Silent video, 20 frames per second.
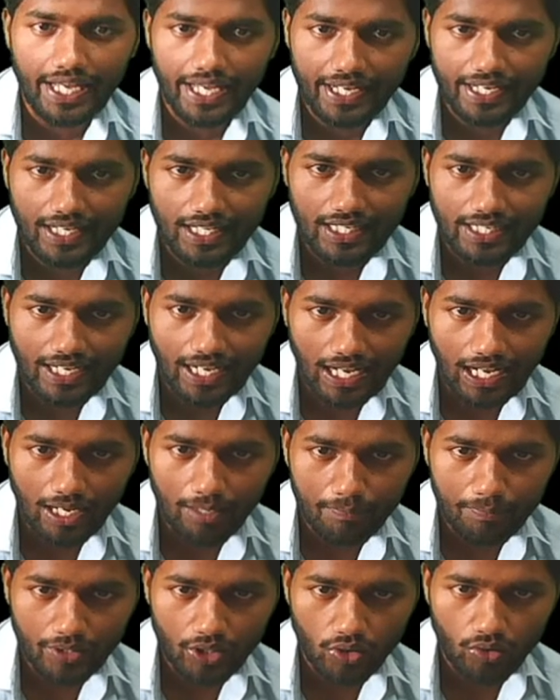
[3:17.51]
एंगल कहाँ
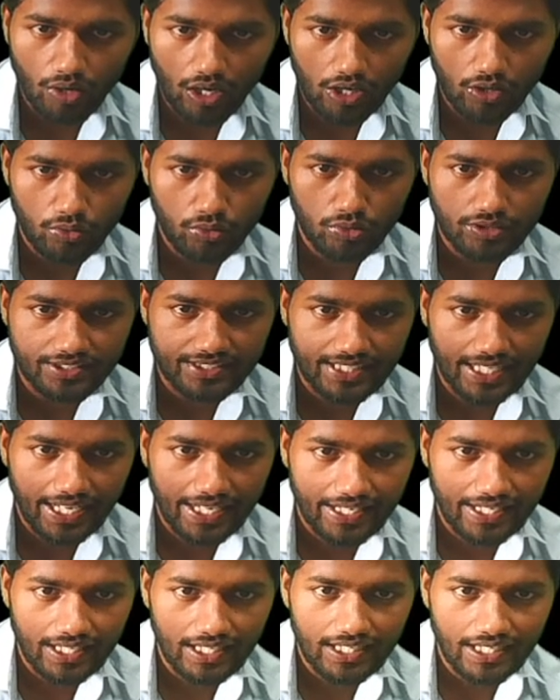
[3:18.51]
पे होगा कौन सा
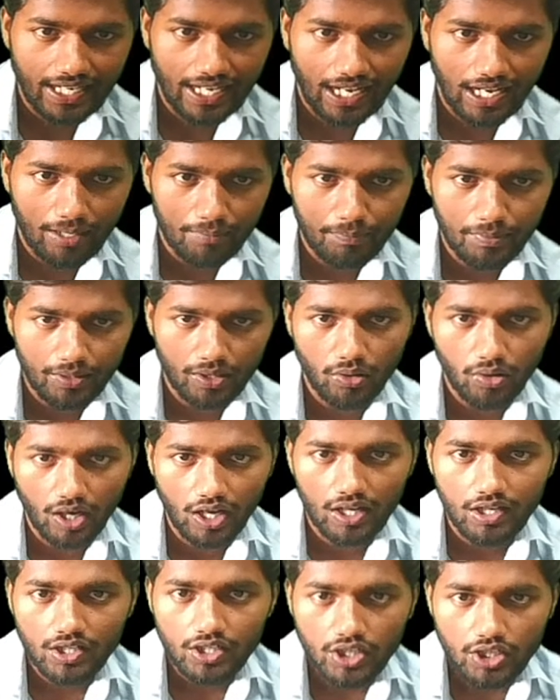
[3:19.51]
एंगल कहाँ पे
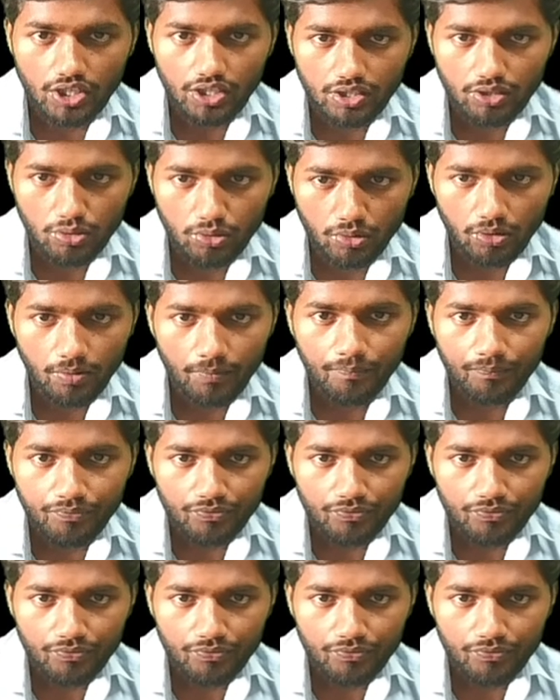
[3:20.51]
होगा तो